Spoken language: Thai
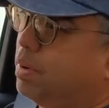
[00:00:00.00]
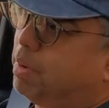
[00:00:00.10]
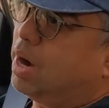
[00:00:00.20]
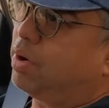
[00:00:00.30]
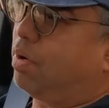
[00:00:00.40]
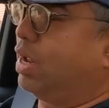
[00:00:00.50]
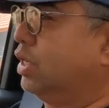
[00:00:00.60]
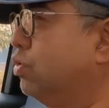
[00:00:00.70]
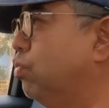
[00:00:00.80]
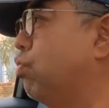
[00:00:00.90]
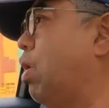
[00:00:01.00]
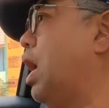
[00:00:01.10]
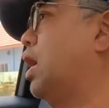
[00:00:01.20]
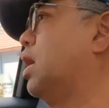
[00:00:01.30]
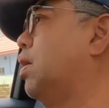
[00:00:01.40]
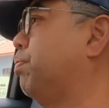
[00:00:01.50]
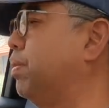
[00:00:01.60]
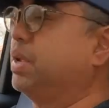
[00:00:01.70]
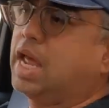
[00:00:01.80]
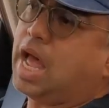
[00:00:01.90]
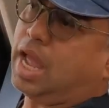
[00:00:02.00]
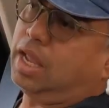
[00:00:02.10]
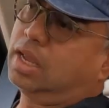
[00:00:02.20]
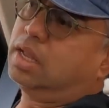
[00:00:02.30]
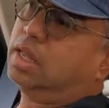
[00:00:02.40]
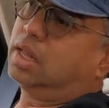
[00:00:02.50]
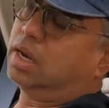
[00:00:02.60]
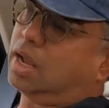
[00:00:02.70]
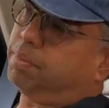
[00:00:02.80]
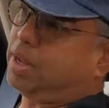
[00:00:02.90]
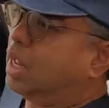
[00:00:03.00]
ถ้าไปบ้านเราอาจจะถูกกว่าก็เป็นไปได้นะครับ